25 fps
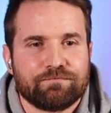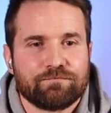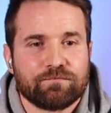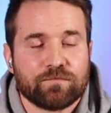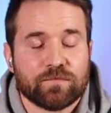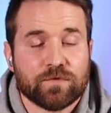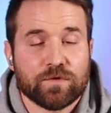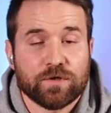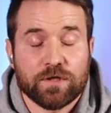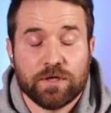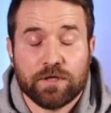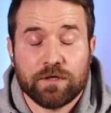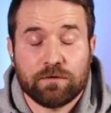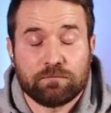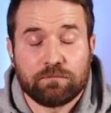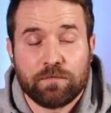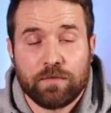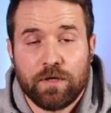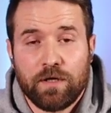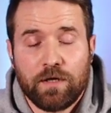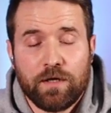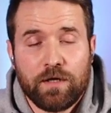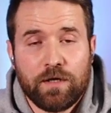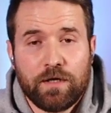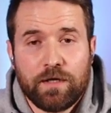Ja,
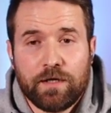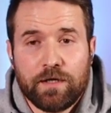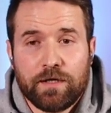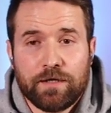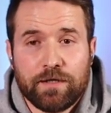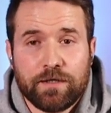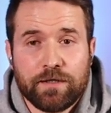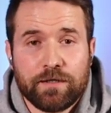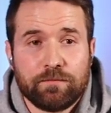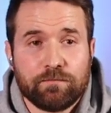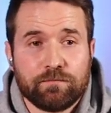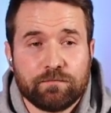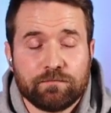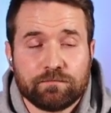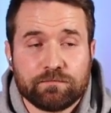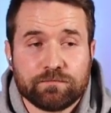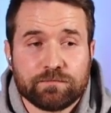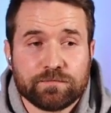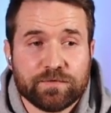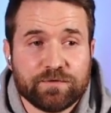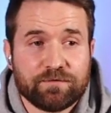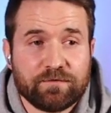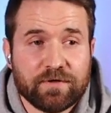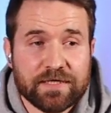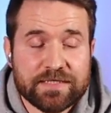ähm,
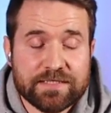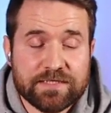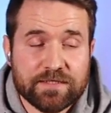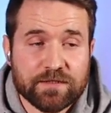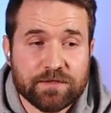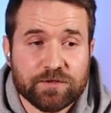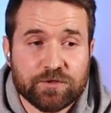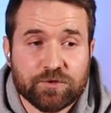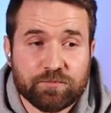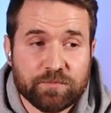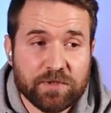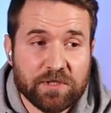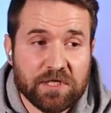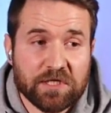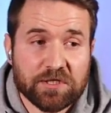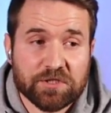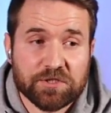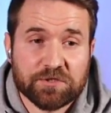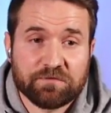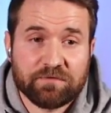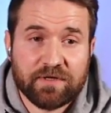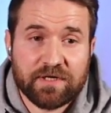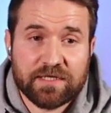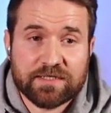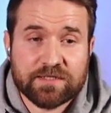eine wahnsinnig
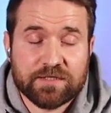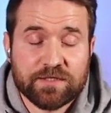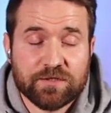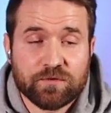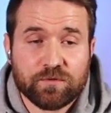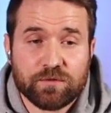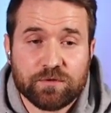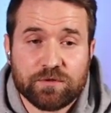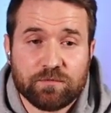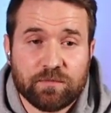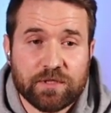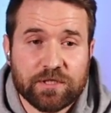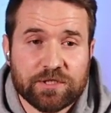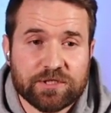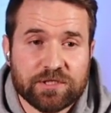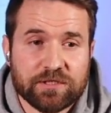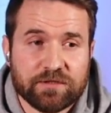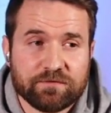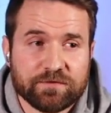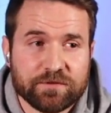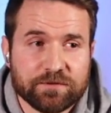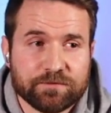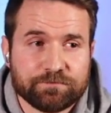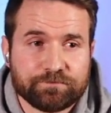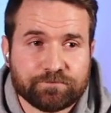spielerisch, wahnsinnig gute
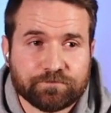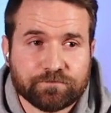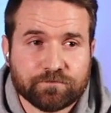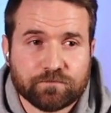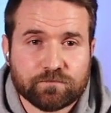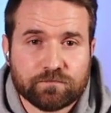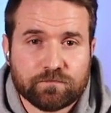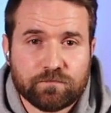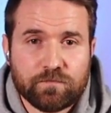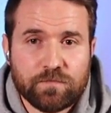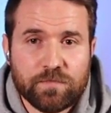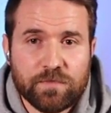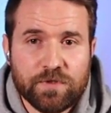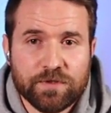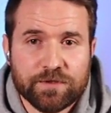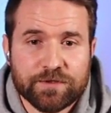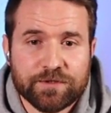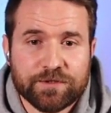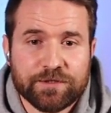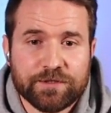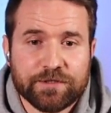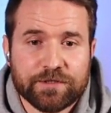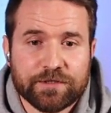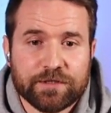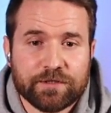Mannschaft
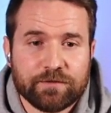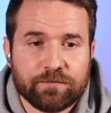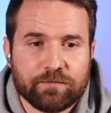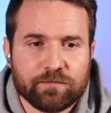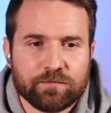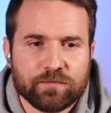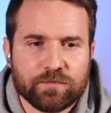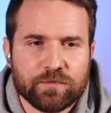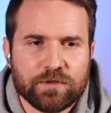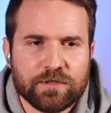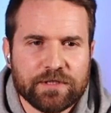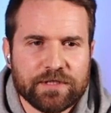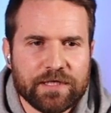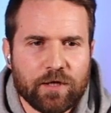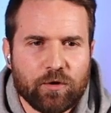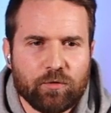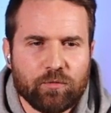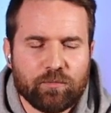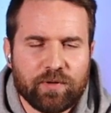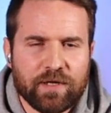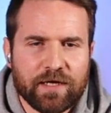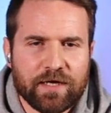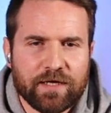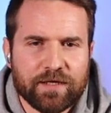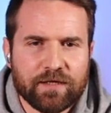die ähm,
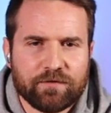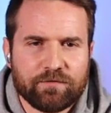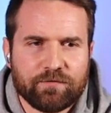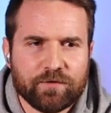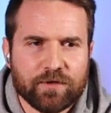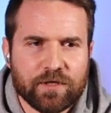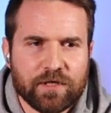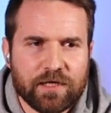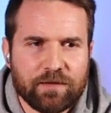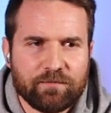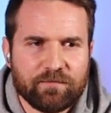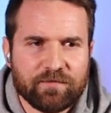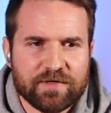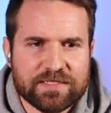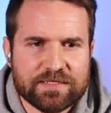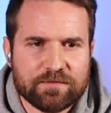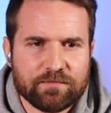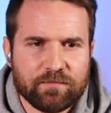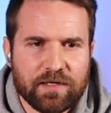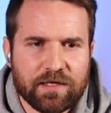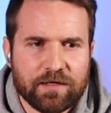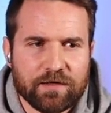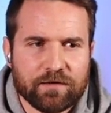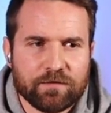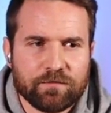genauen Plan davon haben, was sie
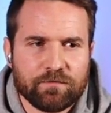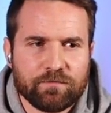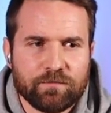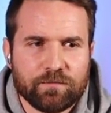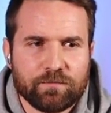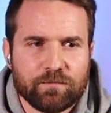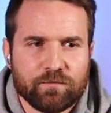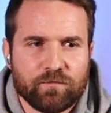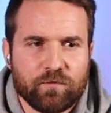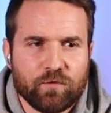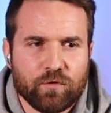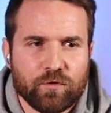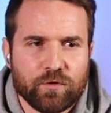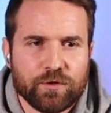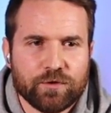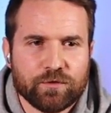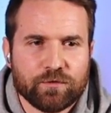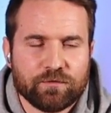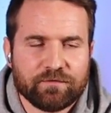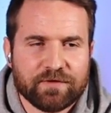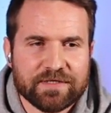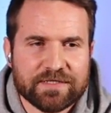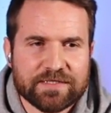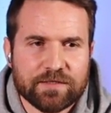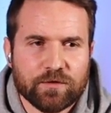machen wollen
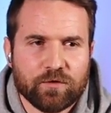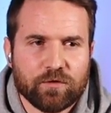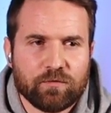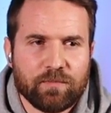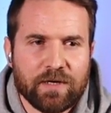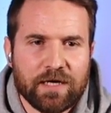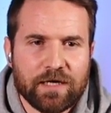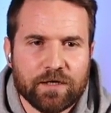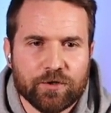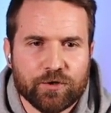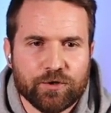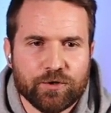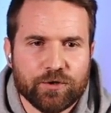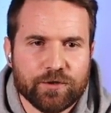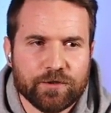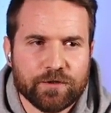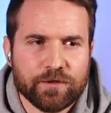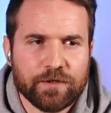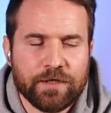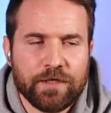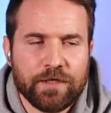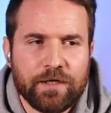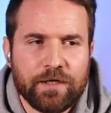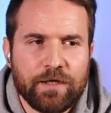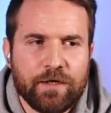und was sie auch machen
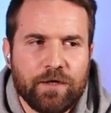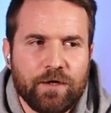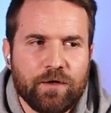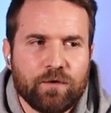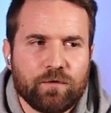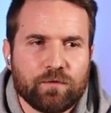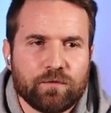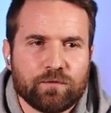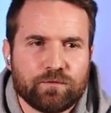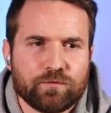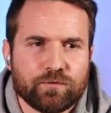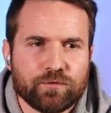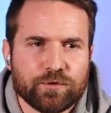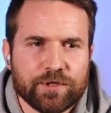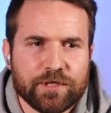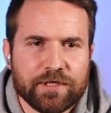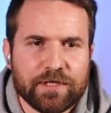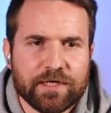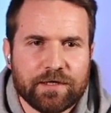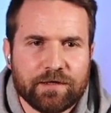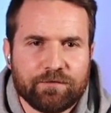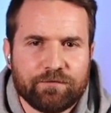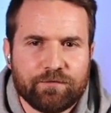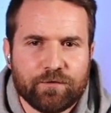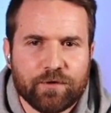können und wo
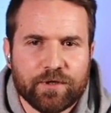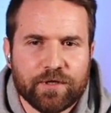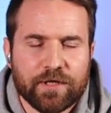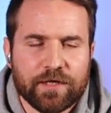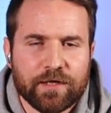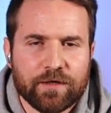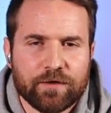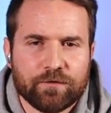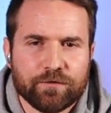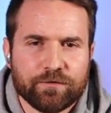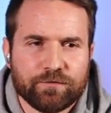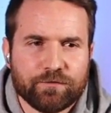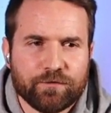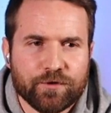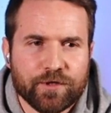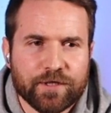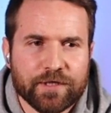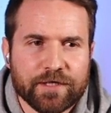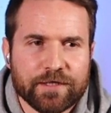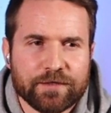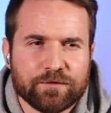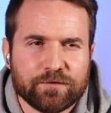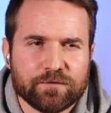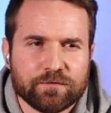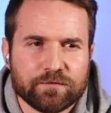jeder füreinander durchs Feuer
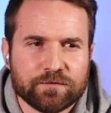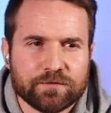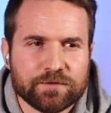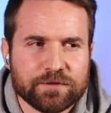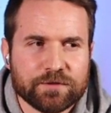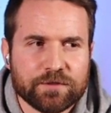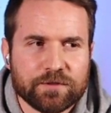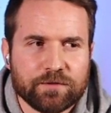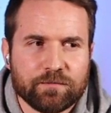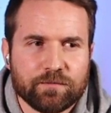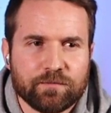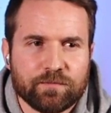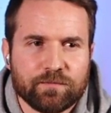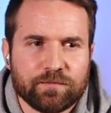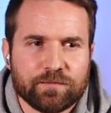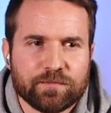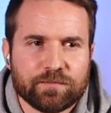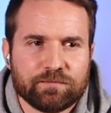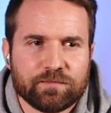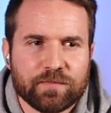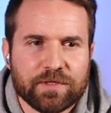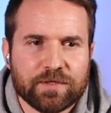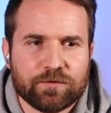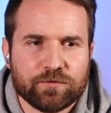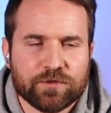geht. Und ähm,
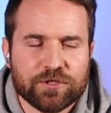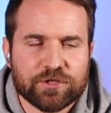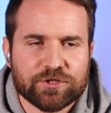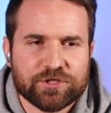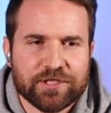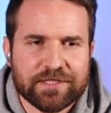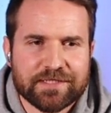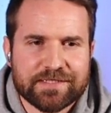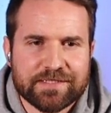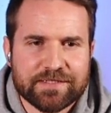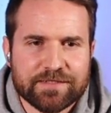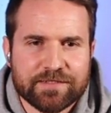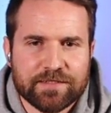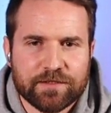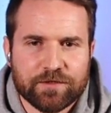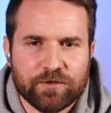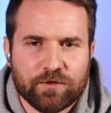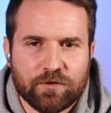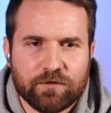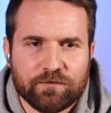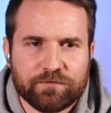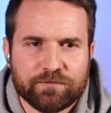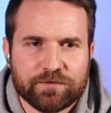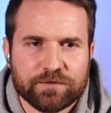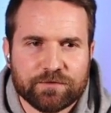man unterschätzt es dann ja
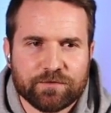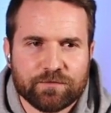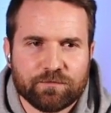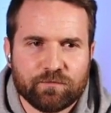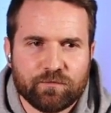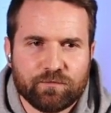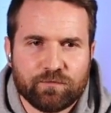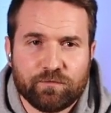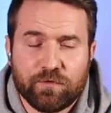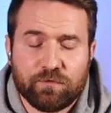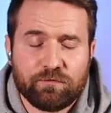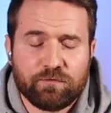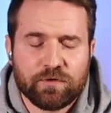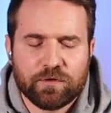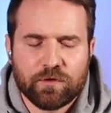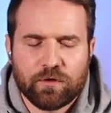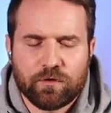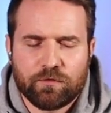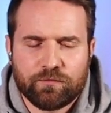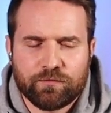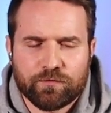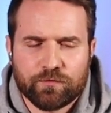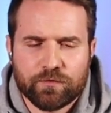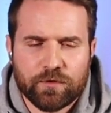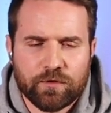oft, äh, wie wir
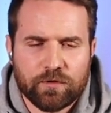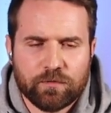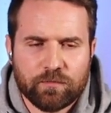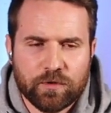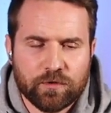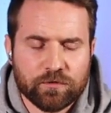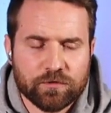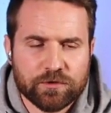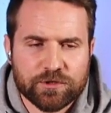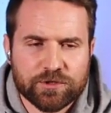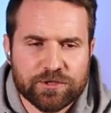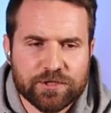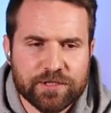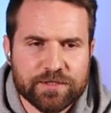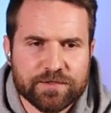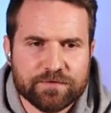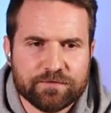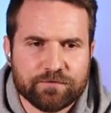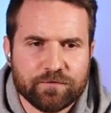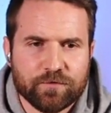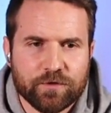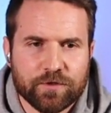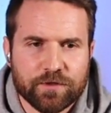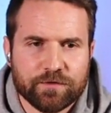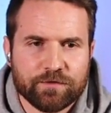auch früher immer
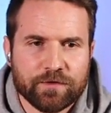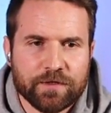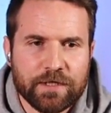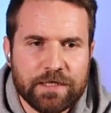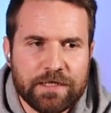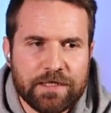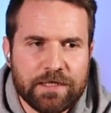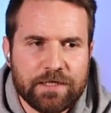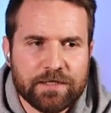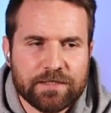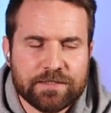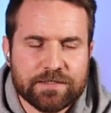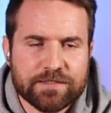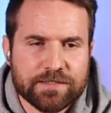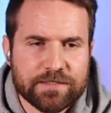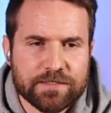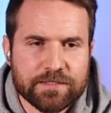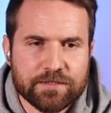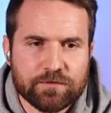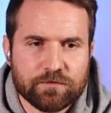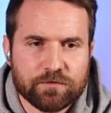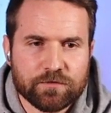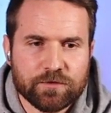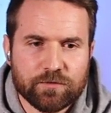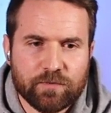unterschätzt worden
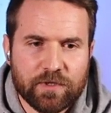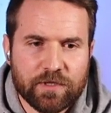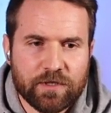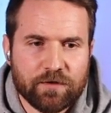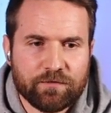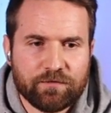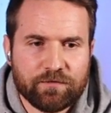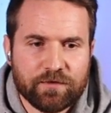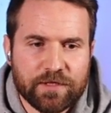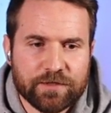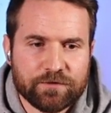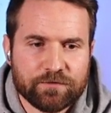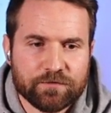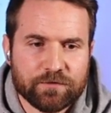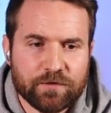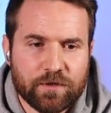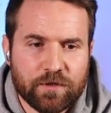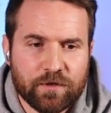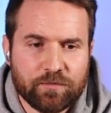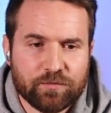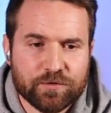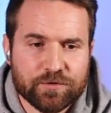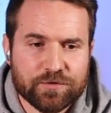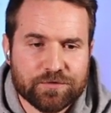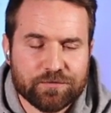sind und immer noch vielleicht unter,
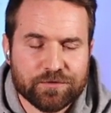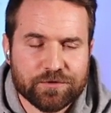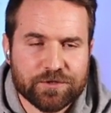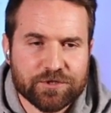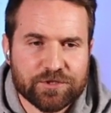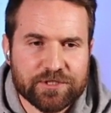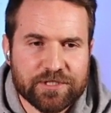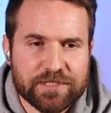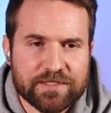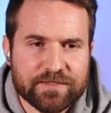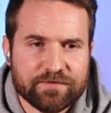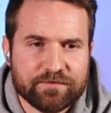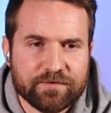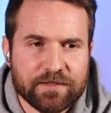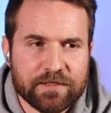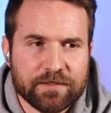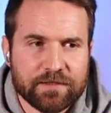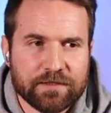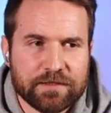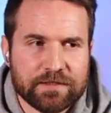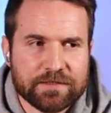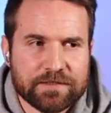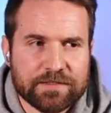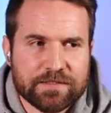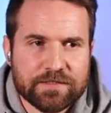auch zu unterschätzt
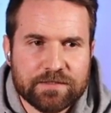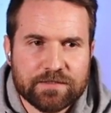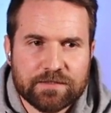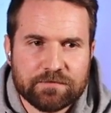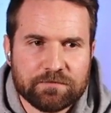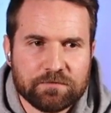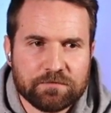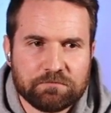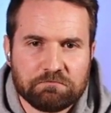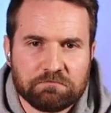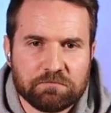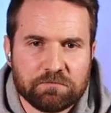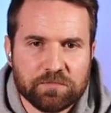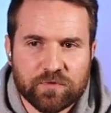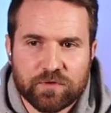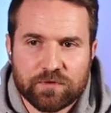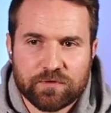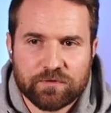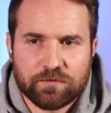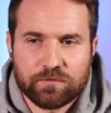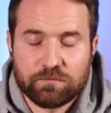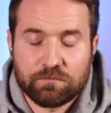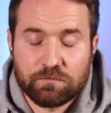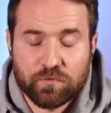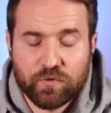werden. Das ist
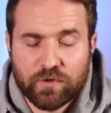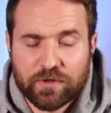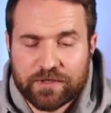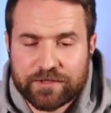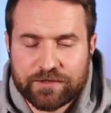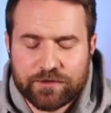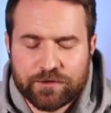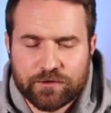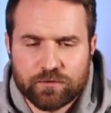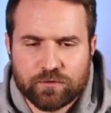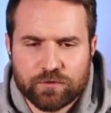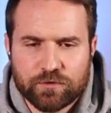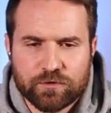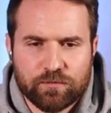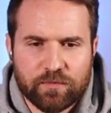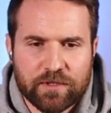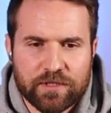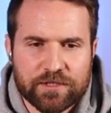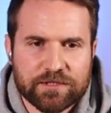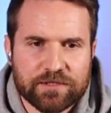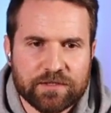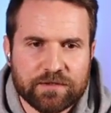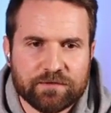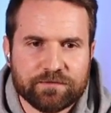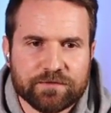ähm, eine richtig gute
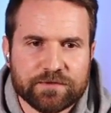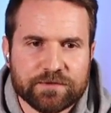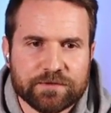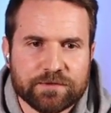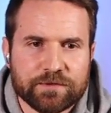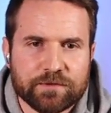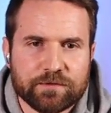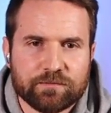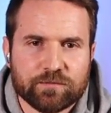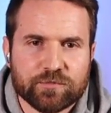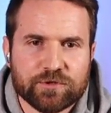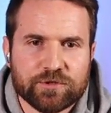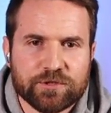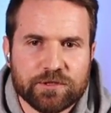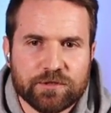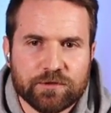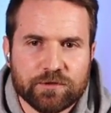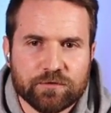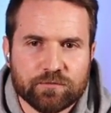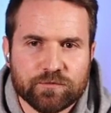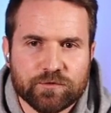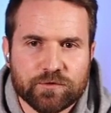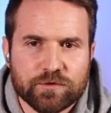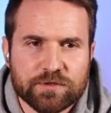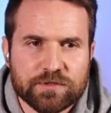Mannschaft, ähm, stehen
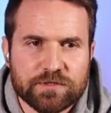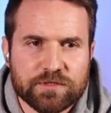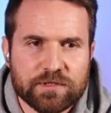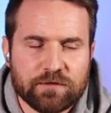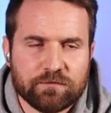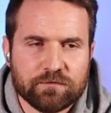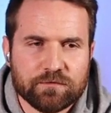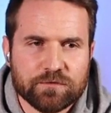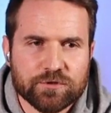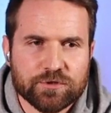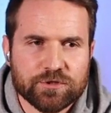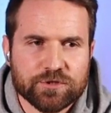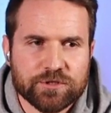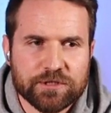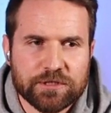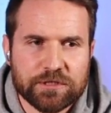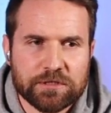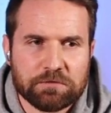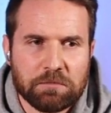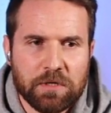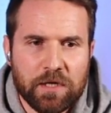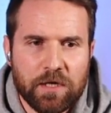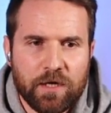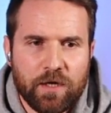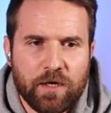nicht umsonst da, wo sie
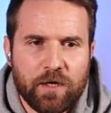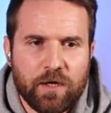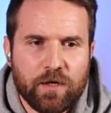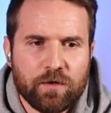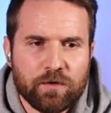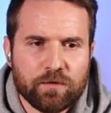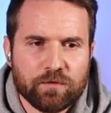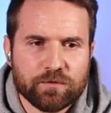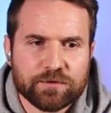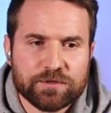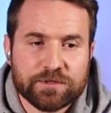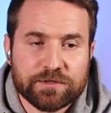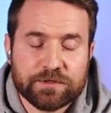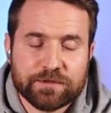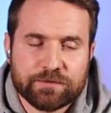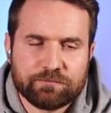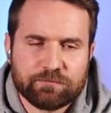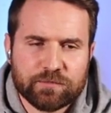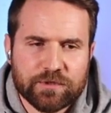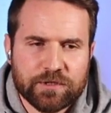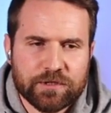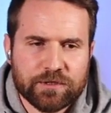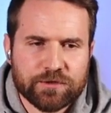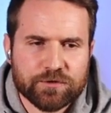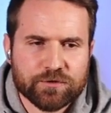stehen. Und
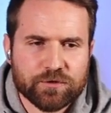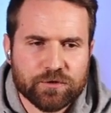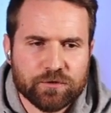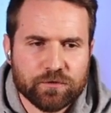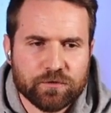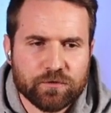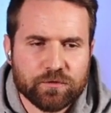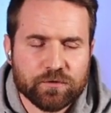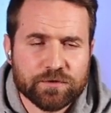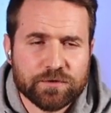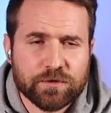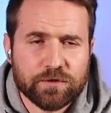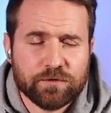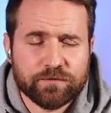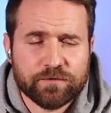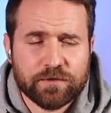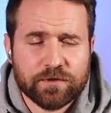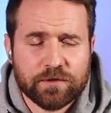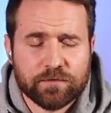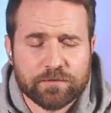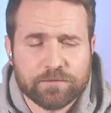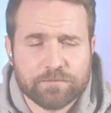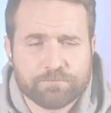ähm, ja, das ist schon eine große Aufgabe.